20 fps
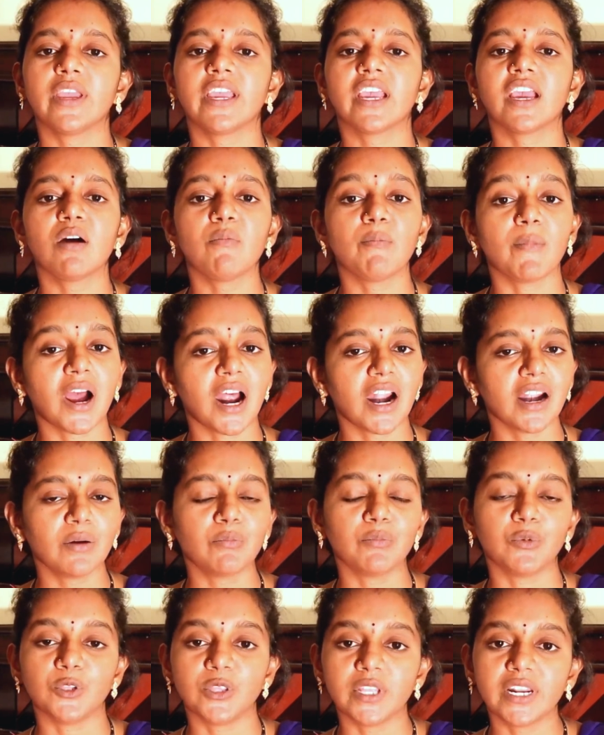ఇంకా మాడ
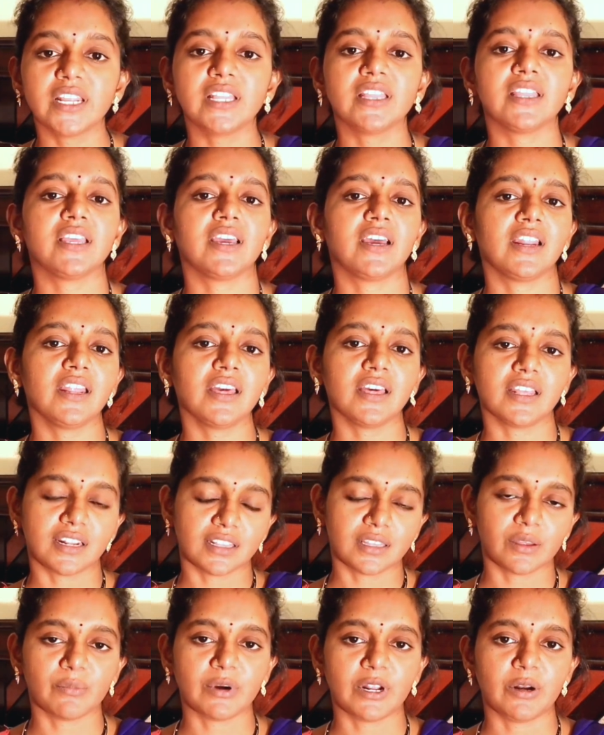ముదిరింది అని
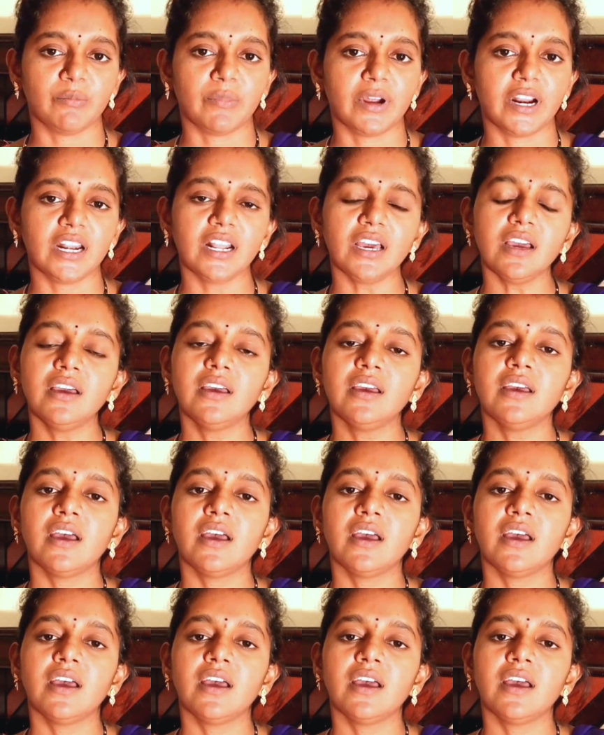అర్థం అనమాట